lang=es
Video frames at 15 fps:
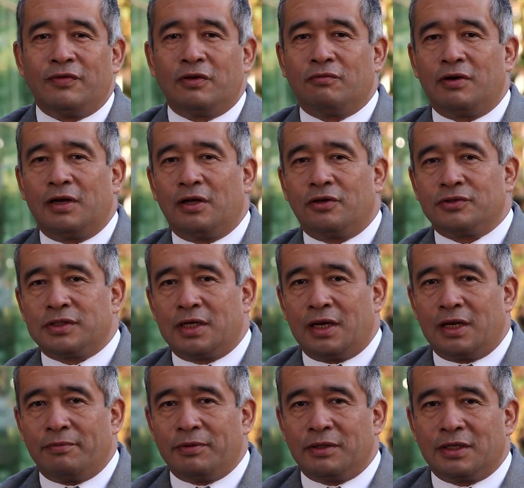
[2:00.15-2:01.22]
vinculados a
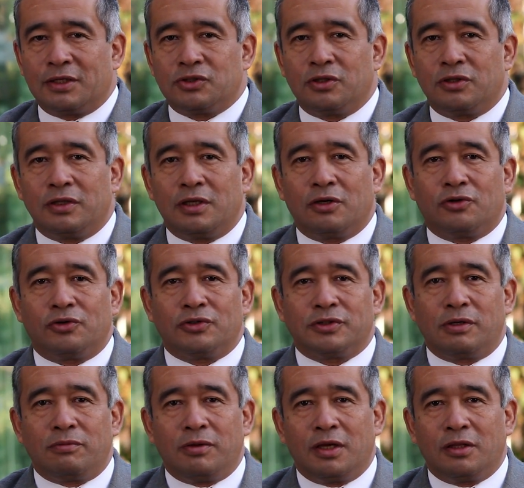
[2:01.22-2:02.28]
la administración del
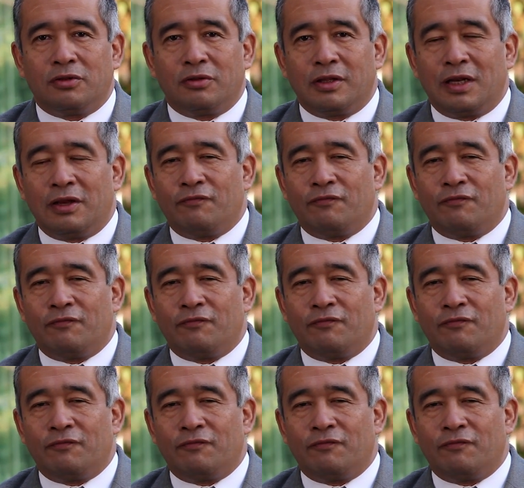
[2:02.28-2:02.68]
conocimiento y de la